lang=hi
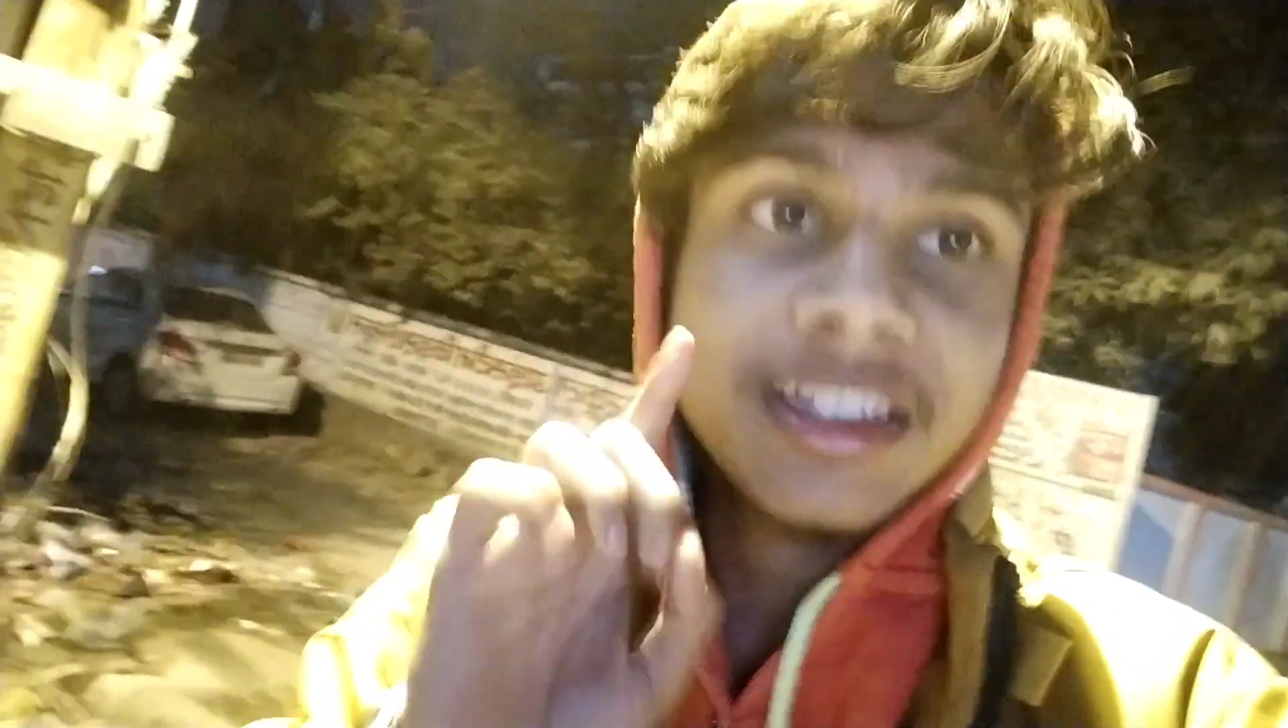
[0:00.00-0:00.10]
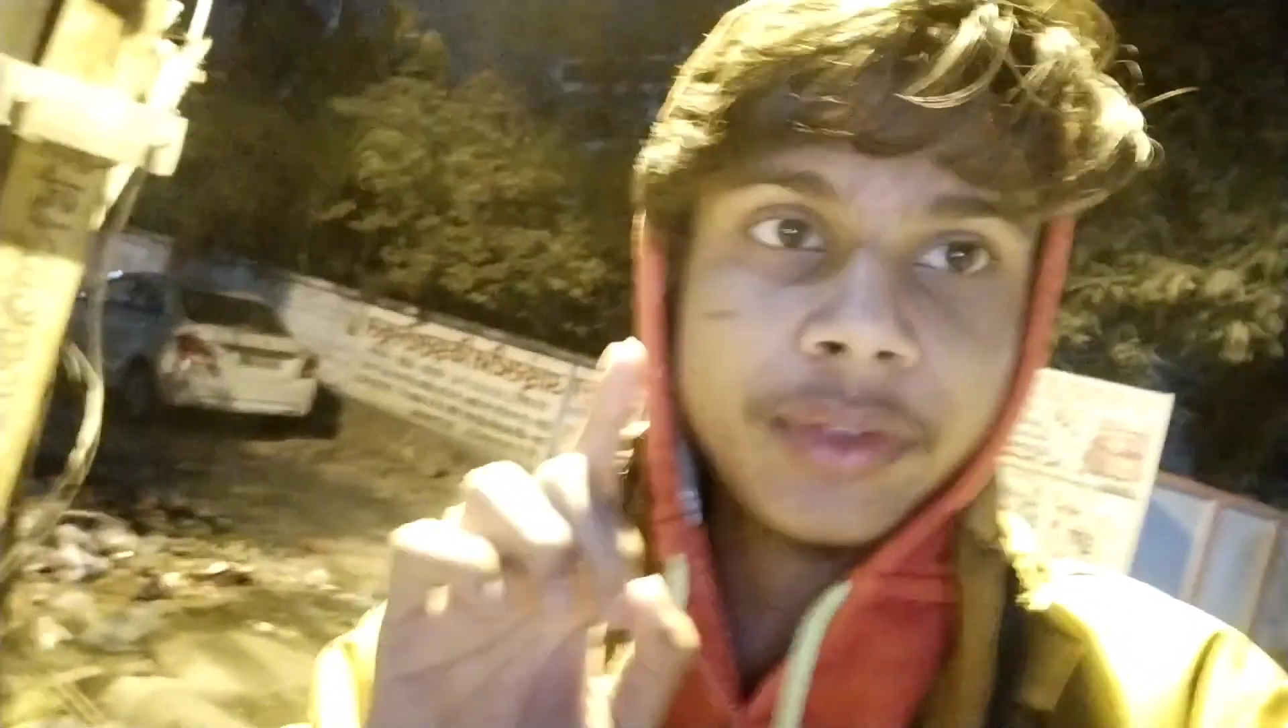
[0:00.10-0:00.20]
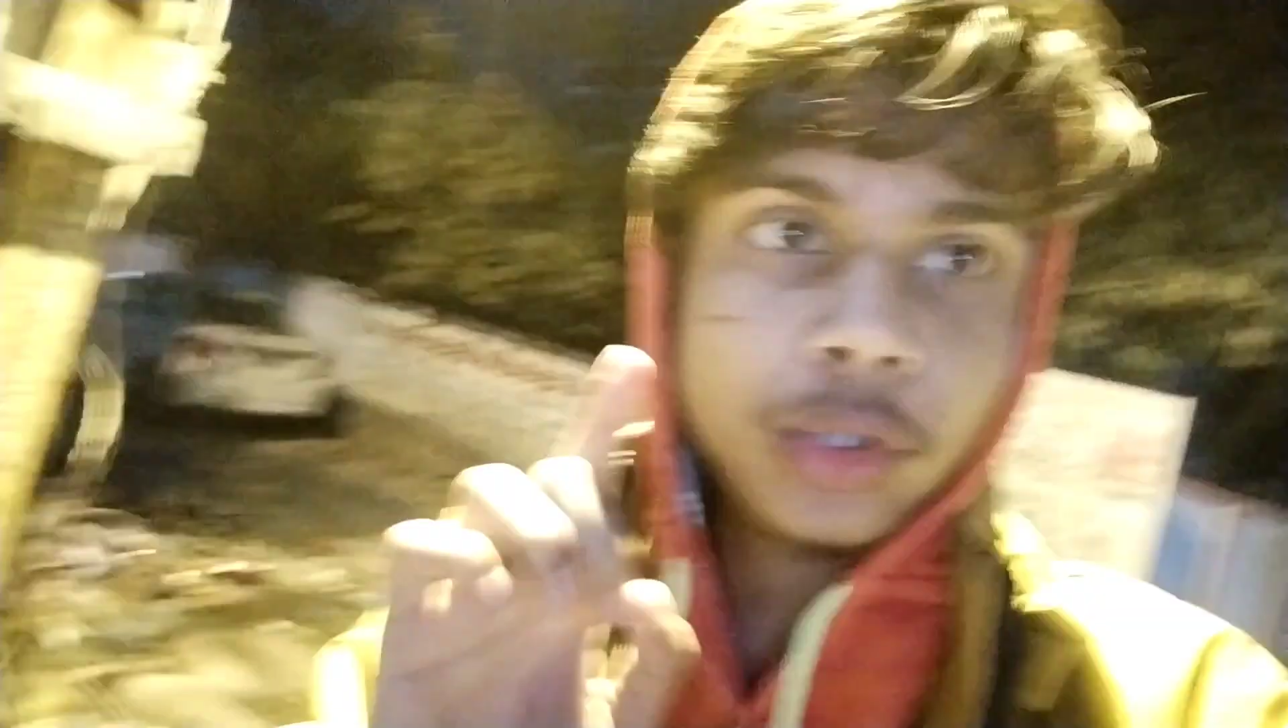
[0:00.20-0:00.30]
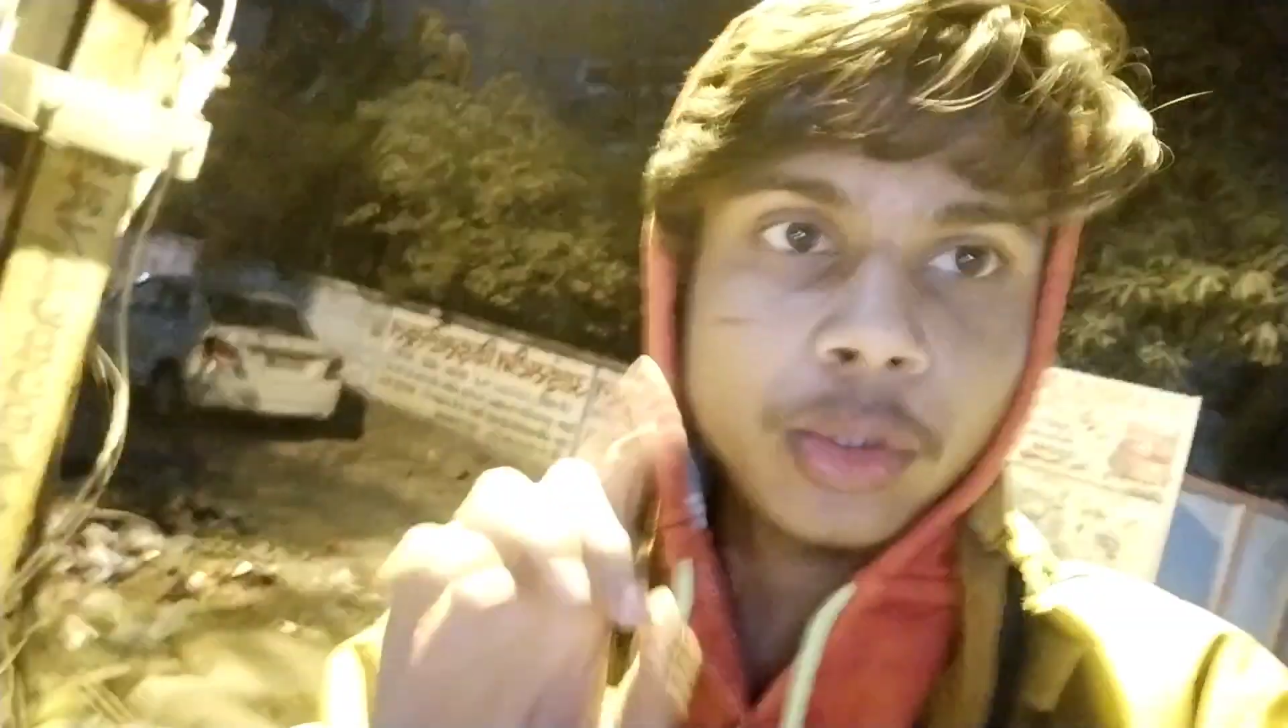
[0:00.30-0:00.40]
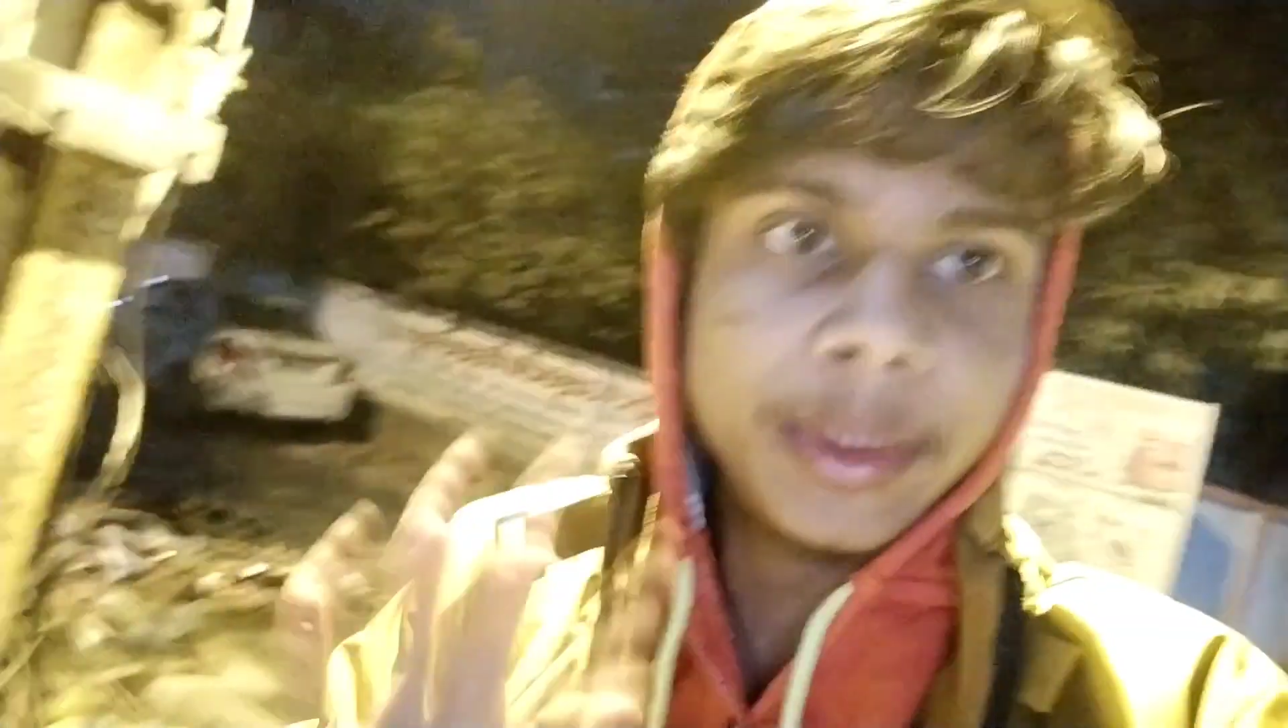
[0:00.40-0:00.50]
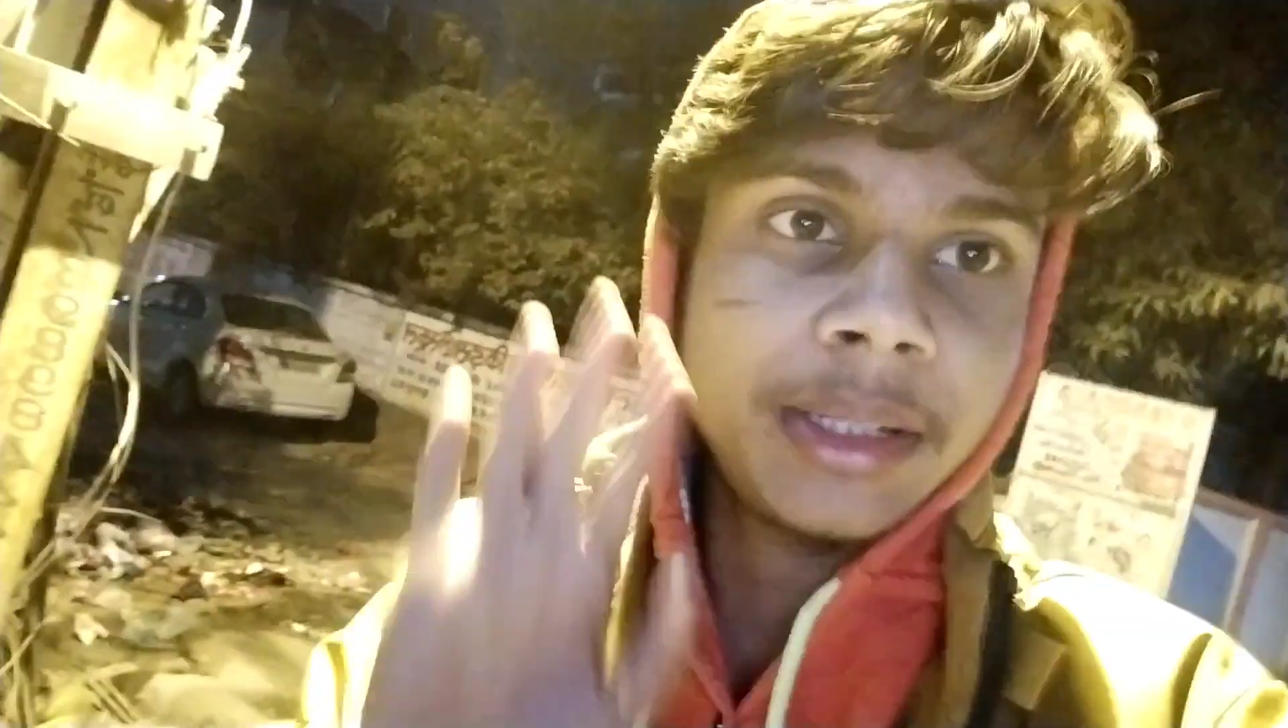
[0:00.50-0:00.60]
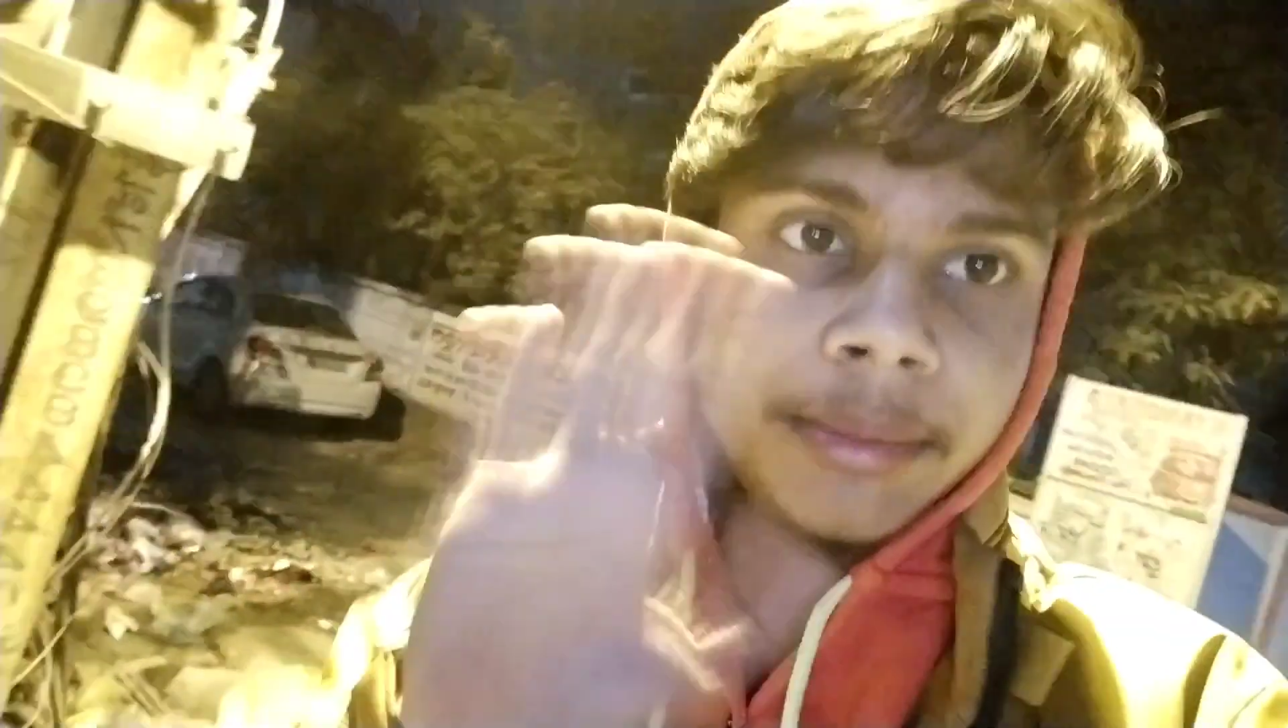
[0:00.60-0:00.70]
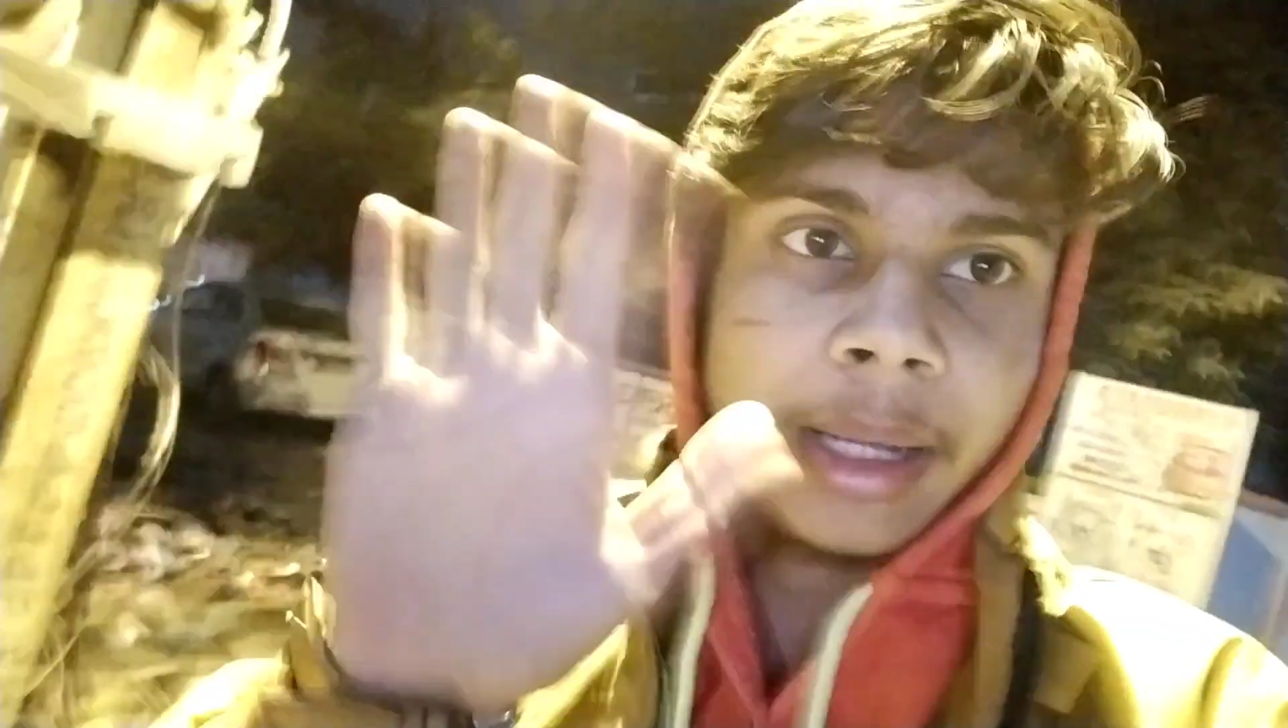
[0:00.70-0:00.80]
नेक्स्ट वीडियो में